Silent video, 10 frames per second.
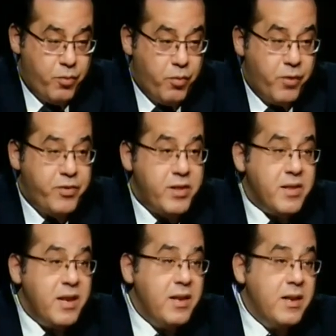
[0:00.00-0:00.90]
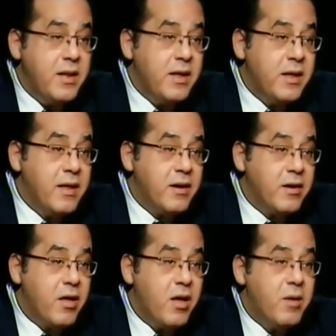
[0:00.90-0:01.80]
وفي ظل
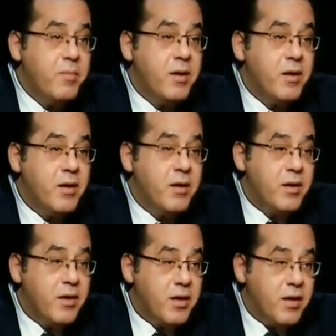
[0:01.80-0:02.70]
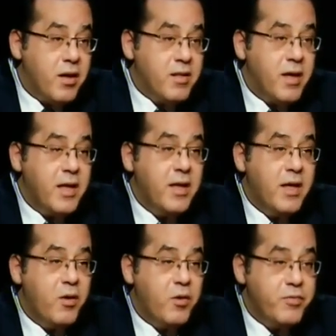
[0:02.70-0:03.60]
رقابه
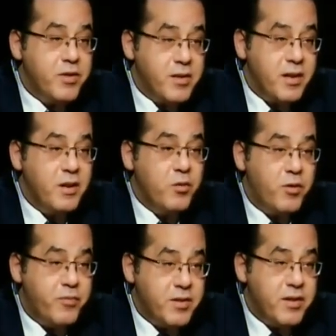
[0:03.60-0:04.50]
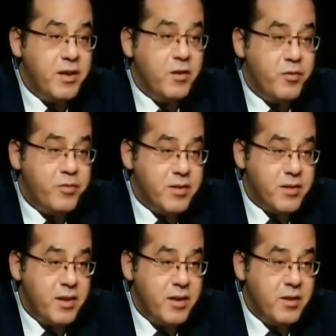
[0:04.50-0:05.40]
قضائيه وفي ظل وفي ظل وفي
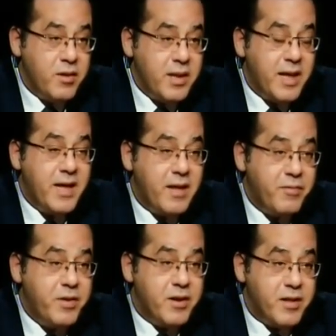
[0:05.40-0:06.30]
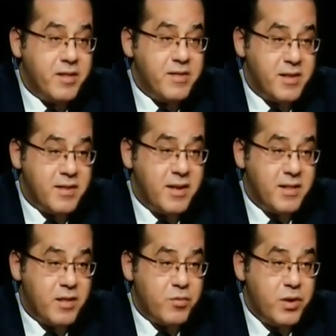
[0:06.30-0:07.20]
ظل لكن كان في اراده سياسيه
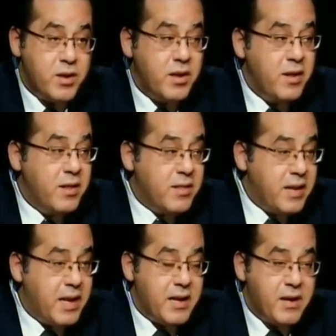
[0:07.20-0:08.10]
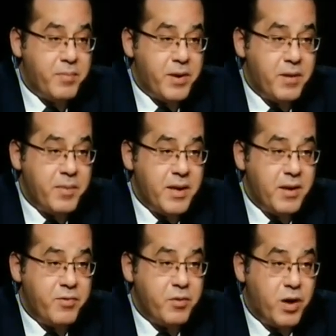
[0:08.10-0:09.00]
للتزوير طلع علينا برلمان
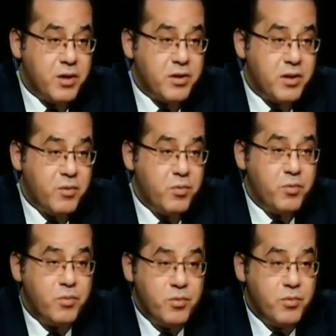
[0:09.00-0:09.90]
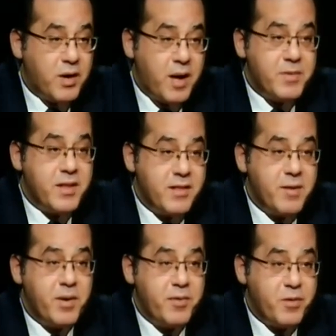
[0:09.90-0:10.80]
2010 و5
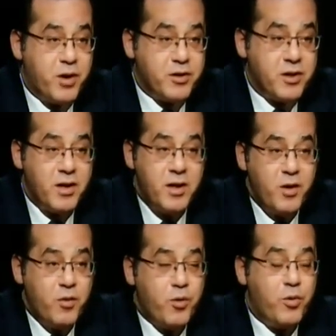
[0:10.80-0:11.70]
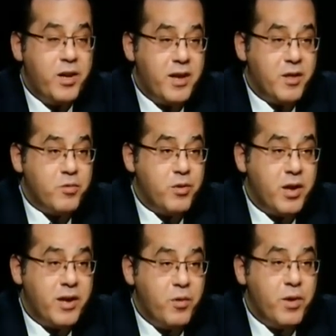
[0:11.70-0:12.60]
ديسمبر 2010 كلنا يذكر
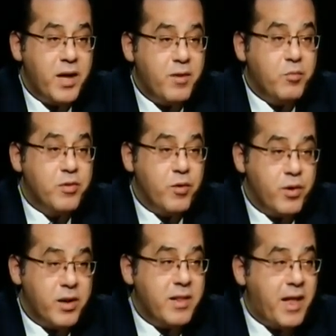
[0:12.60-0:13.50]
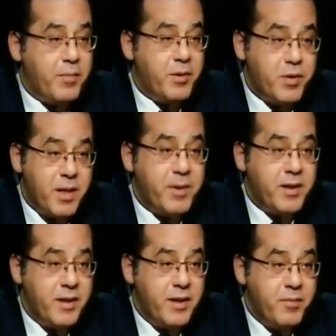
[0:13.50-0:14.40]
انه كان مزورا لحما ودما
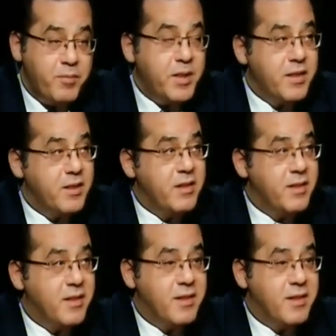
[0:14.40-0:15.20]
من